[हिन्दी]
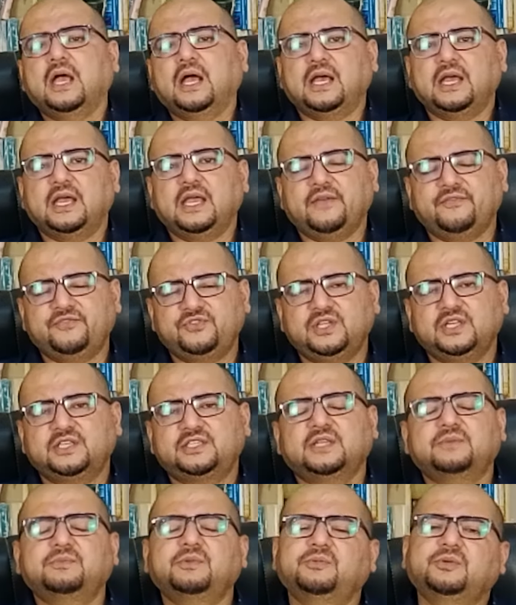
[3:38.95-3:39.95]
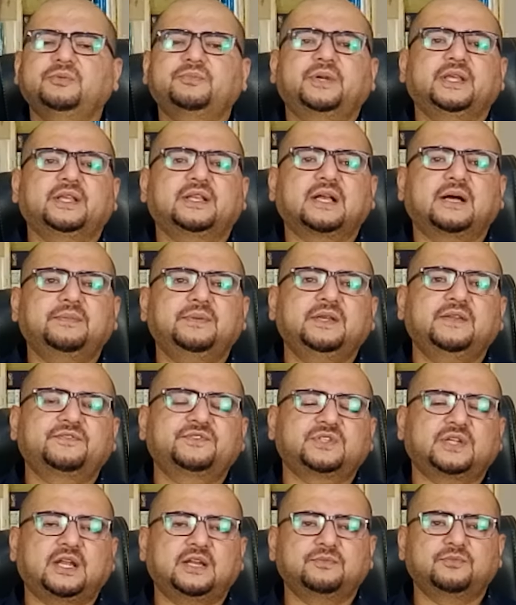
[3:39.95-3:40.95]
एफ जी एच ए में भी बड़े काबिल
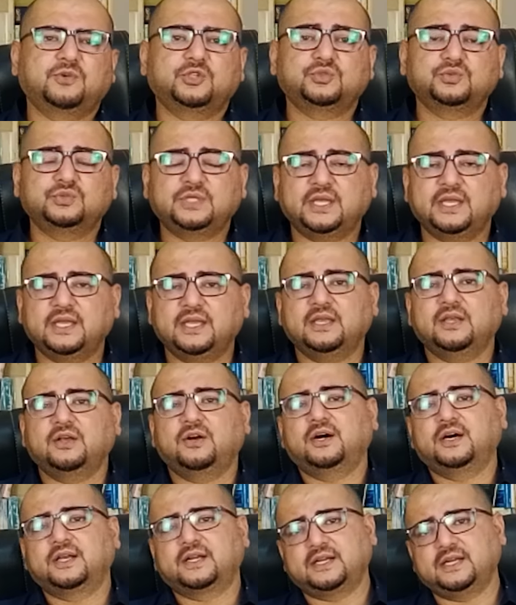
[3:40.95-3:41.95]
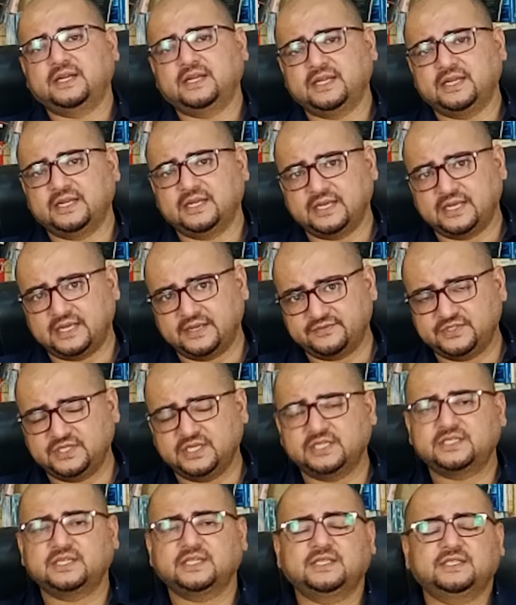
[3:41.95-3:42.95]
अफसरान मौजूद हैं और एफ जी
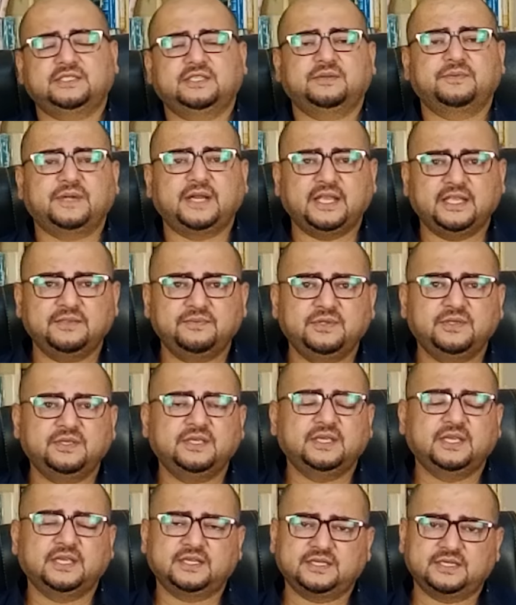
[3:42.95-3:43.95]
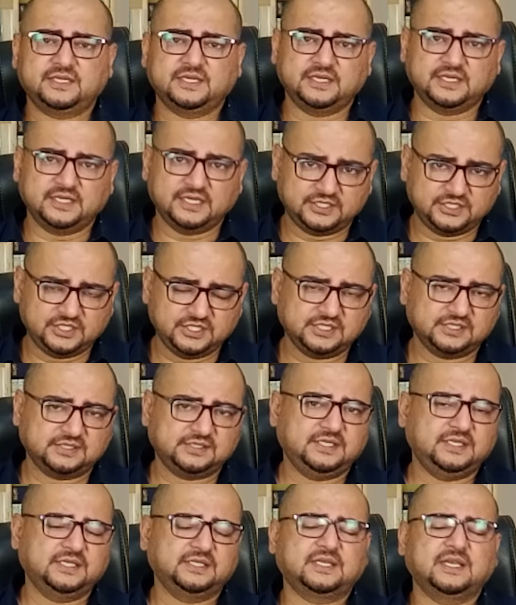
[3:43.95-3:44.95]
एच ए की सरबराही भी एक अच्छी
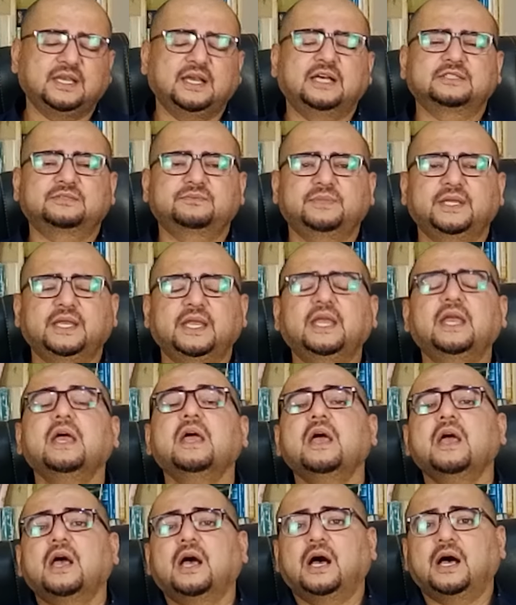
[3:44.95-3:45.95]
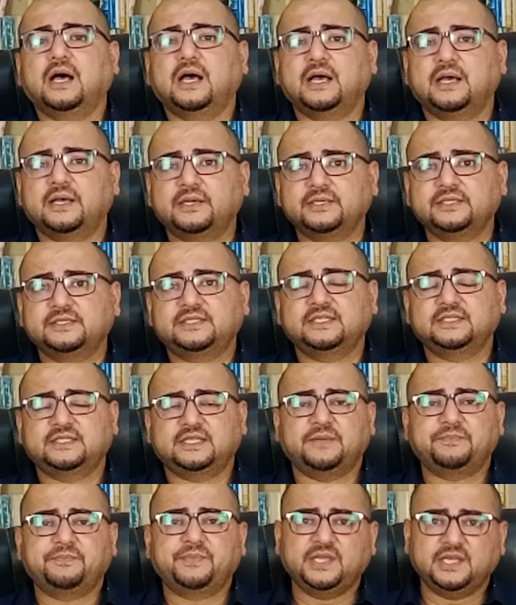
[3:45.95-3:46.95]
शख्सियत के हाथ में है आ, इसी
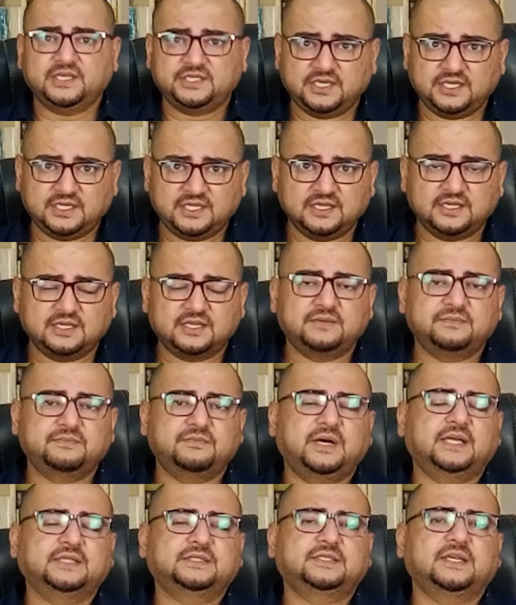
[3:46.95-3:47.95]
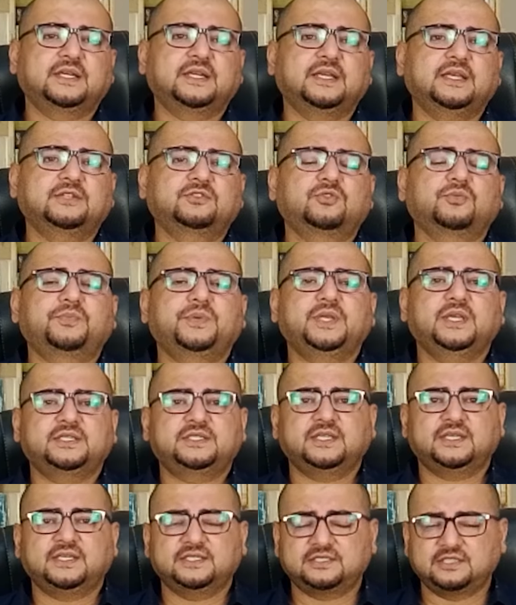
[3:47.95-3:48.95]
तरह पी एच ए की अगर हम बात करें तो पी
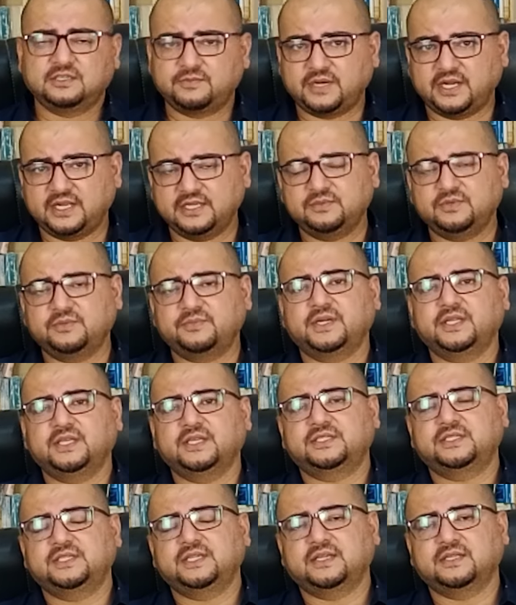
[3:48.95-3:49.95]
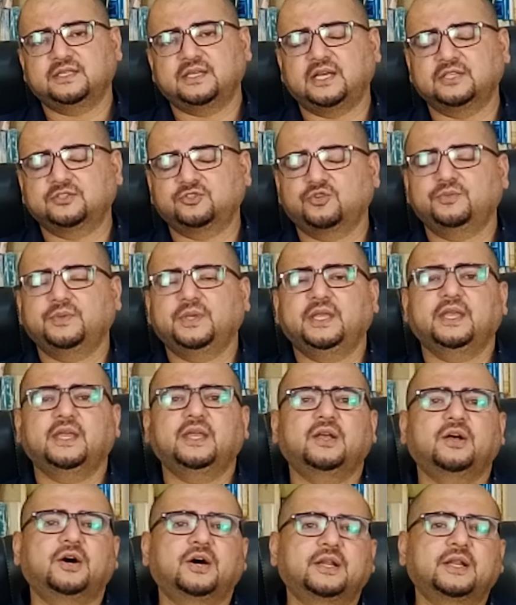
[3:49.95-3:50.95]
एच ए की सरबराही भी बड़ी अच्छी हाथों में है
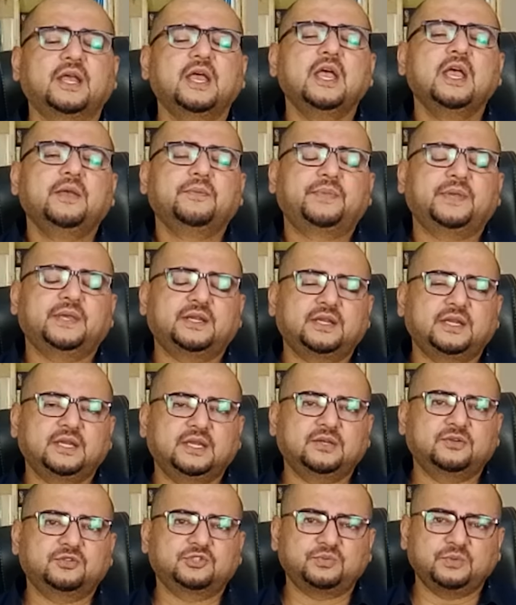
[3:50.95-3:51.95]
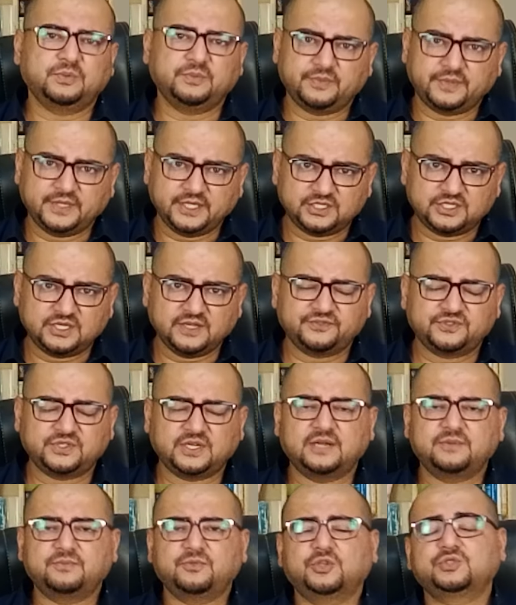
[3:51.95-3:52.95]
और फिर उसमें भी बड़े अच्छे
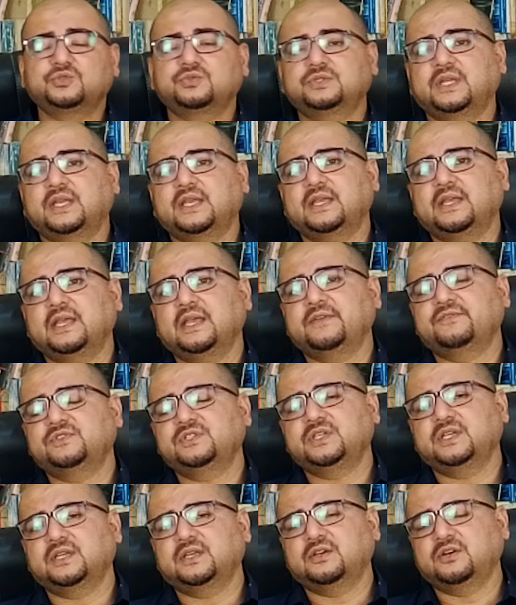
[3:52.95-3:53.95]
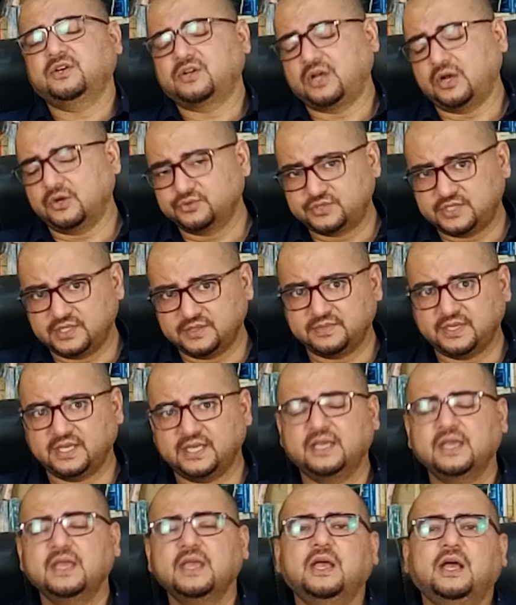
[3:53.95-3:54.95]
अफसरान मौजूद हैं एफ जी ए और हाउसिंग
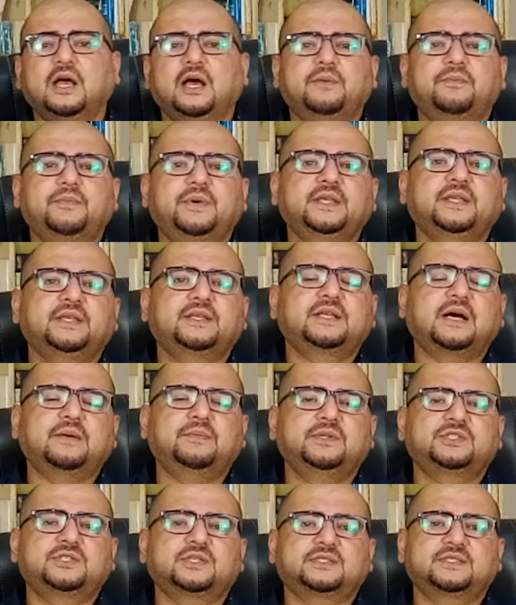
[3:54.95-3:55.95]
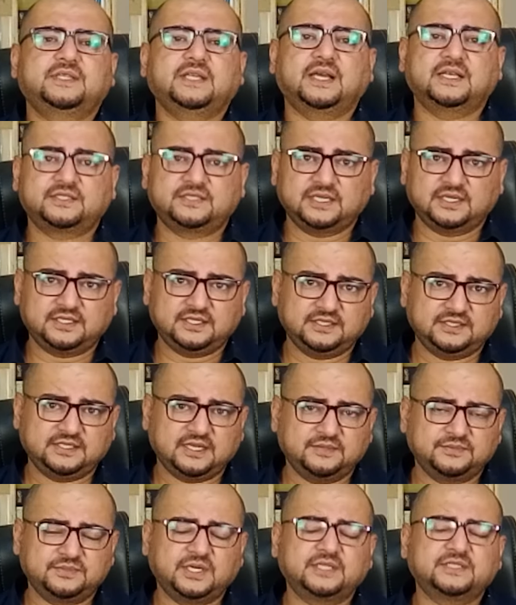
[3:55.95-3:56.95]
में बड़ी काबिल शख्सियात सेक्रेटरी
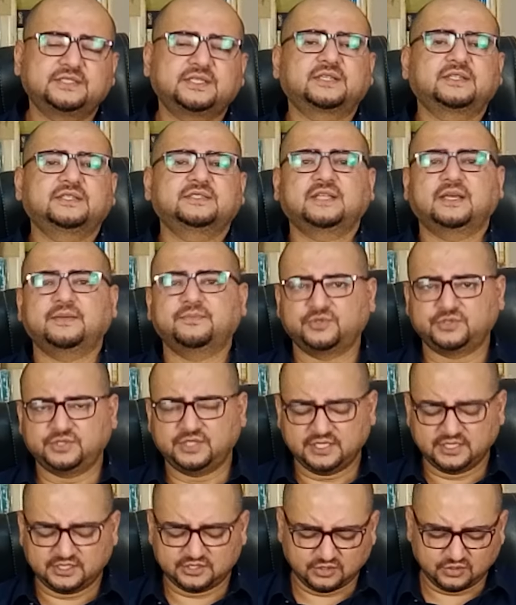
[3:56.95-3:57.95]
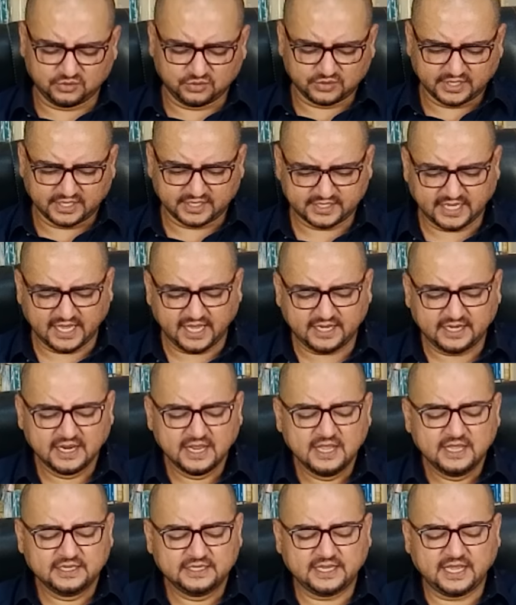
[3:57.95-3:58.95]
साहब जॉइंट सेक्रेटरी साहब और दीगर जो लोग हैं खैर
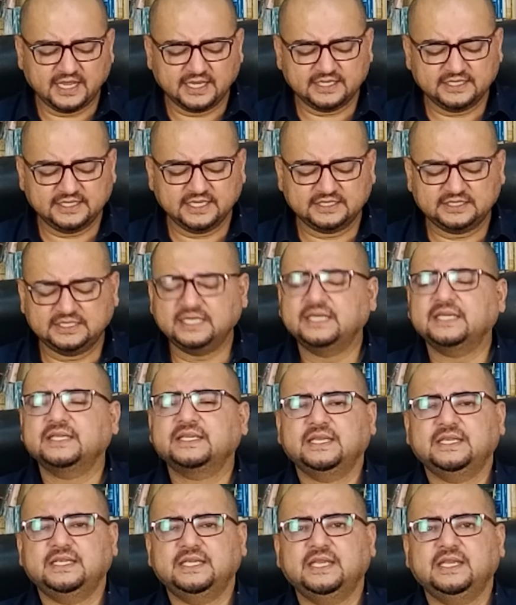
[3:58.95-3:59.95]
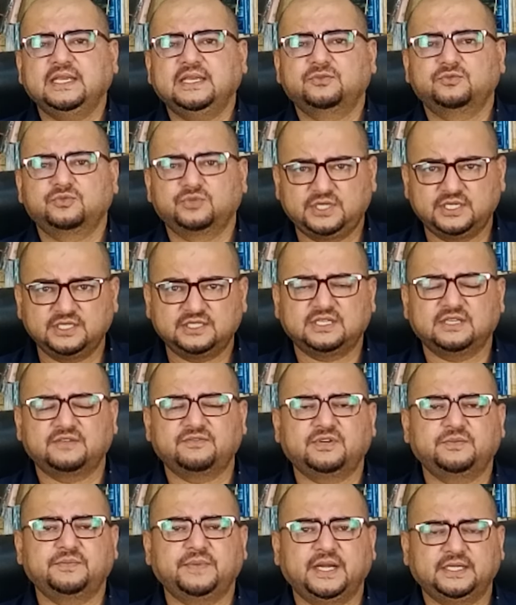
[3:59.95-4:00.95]
ये आगे देखते हैं कि ये ऊँट किस
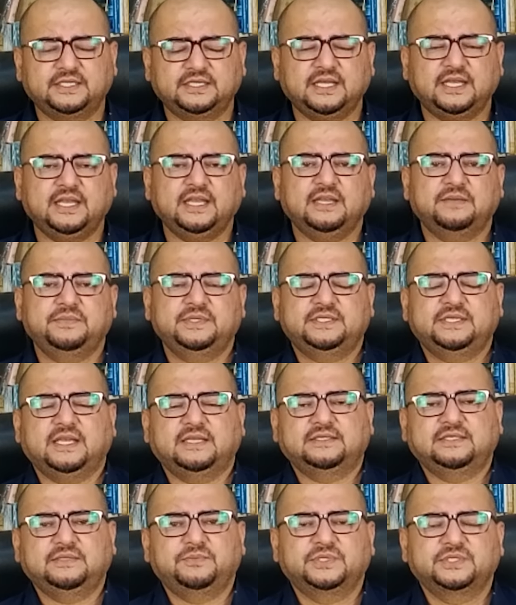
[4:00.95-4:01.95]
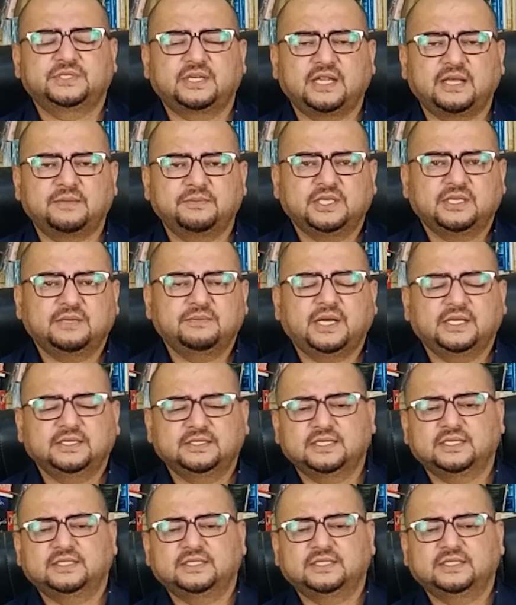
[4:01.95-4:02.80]
करवट बैठता है अभी सियासी मंजरनामे की बात